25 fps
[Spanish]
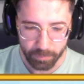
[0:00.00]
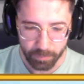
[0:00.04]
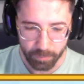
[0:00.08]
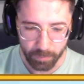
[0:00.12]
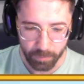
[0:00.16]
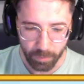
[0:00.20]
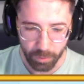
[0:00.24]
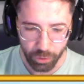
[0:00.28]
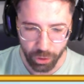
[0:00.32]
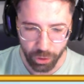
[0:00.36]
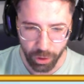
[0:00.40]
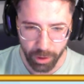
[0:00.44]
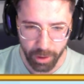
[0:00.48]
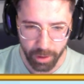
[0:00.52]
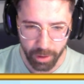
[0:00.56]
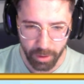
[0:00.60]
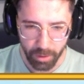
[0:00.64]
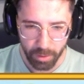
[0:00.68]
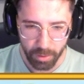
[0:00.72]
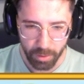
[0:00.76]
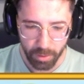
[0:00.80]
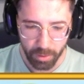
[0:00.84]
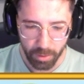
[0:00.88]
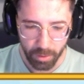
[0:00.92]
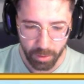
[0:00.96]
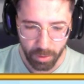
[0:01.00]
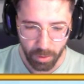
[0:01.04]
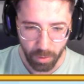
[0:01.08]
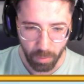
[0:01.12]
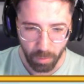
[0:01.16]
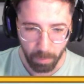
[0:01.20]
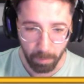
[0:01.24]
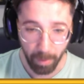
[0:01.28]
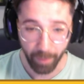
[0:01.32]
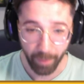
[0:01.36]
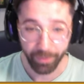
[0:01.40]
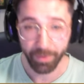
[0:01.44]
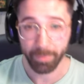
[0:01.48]
¿Siguen?
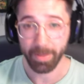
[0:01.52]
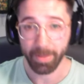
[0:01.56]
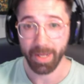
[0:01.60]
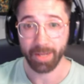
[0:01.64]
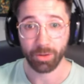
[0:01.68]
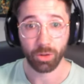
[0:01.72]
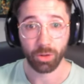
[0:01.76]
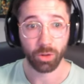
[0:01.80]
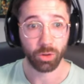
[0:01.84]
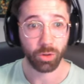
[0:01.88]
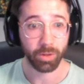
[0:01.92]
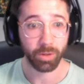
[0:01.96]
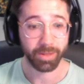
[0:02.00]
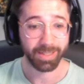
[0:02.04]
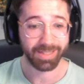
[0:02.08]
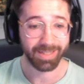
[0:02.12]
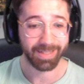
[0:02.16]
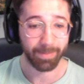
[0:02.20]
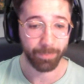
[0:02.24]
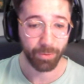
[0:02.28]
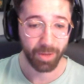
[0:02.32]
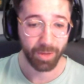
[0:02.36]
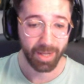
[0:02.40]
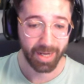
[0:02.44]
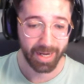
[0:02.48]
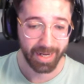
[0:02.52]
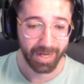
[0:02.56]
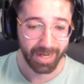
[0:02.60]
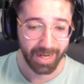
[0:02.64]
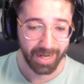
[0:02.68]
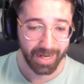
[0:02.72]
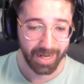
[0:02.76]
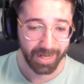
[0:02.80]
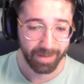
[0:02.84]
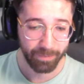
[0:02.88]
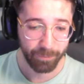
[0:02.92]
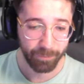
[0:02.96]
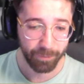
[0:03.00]
Madre mía, esto entonces se puede alargar
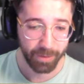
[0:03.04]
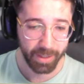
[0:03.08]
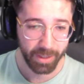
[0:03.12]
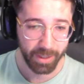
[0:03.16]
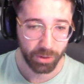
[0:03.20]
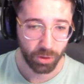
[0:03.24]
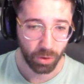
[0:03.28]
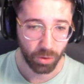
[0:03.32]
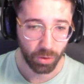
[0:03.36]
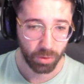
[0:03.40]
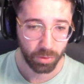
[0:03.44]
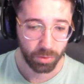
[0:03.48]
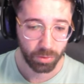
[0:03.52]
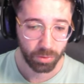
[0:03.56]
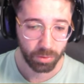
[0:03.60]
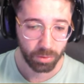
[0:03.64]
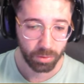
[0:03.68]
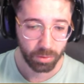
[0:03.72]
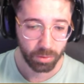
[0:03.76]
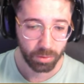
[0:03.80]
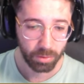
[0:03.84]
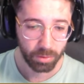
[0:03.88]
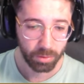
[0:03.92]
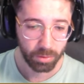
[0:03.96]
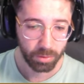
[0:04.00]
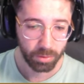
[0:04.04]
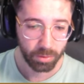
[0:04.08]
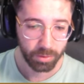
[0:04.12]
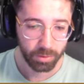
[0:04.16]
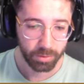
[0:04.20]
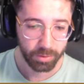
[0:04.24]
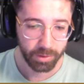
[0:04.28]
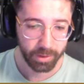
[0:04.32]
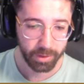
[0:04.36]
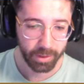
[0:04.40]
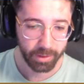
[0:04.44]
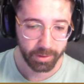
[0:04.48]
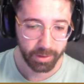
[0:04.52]
al infinito.
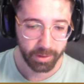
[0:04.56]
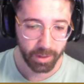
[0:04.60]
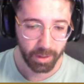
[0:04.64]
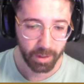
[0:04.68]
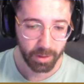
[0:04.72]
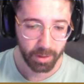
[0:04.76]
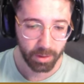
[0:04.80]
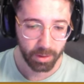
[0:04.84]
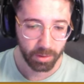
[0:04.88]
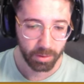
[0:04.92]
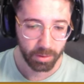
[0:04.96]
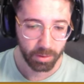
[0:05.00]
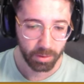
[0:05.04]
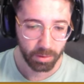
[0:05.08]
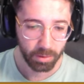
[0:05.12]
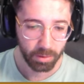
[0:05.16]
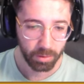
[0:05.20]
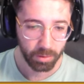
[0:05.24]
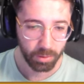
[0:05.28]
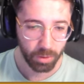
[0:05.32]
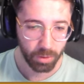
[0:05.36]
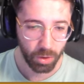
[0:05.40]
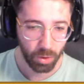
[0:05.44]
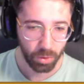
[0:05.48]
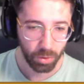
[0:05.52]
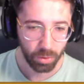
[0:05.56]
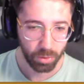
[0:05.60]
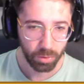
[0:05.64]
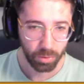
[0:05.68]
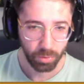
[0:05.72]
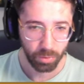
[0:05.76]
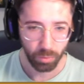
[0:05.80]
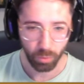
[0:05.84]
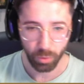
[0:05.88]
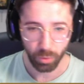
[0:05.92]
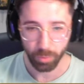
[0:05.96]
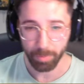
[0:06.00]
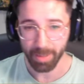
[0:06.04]
¿Siguiente? ¿No?
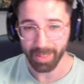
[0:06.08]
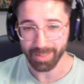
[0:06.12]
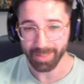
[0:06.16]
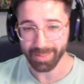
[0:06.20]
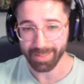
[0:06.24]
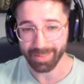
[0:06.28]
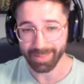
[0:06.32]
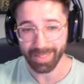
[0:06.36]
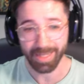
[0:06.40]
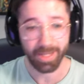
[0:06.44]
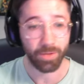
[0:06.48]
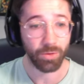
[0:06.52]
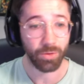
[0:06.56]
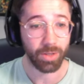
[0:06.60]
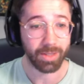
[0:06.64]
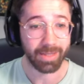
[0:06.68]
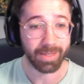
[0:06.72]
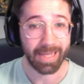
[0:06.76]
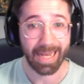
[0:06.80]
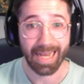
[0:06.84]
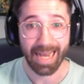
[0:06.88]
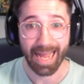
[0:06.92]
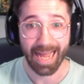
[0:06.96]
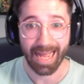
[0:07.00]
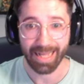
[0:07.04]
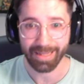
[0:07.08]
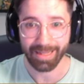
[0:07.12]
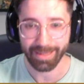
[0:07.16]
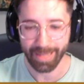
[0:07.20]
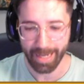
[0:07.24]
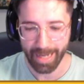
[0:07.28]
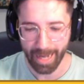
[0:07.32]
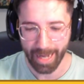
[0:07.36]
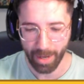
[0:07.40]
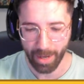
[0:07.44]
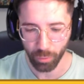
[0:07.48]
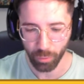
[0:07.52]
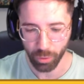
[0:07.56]
Uy, mira, se está yendo hasta el, hasta el
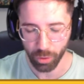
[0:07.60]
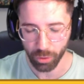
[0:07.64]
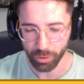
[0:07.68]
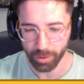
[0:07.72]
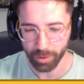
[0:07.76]
audio, se